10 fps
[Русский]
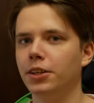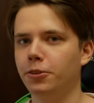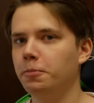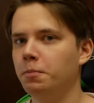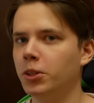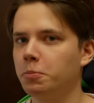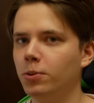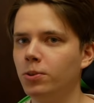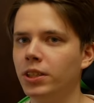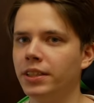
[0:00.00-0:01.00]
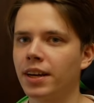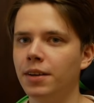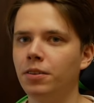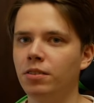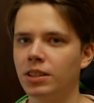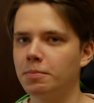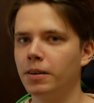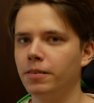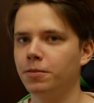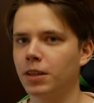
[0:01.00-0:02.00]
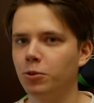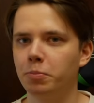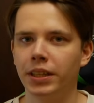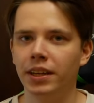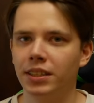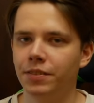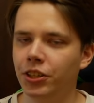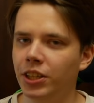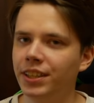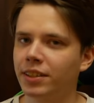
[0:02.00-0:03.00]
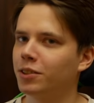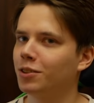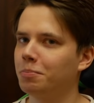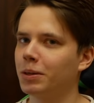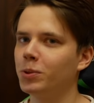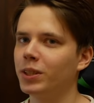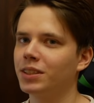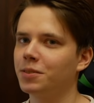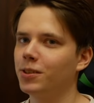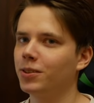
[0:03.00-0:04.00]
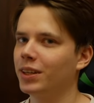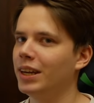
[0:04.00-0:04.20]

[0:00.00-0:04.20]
Еще мы можем улучшить графику, добавив вторую модель освещения, которую по-русски называют